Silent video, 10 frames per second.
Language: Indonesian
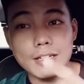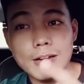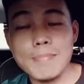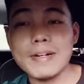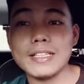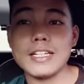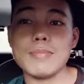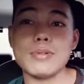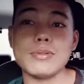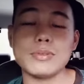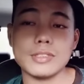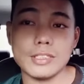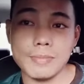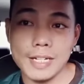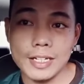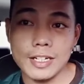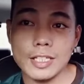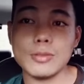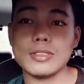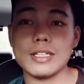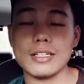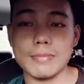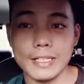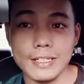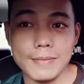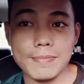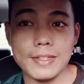4.900 lebih,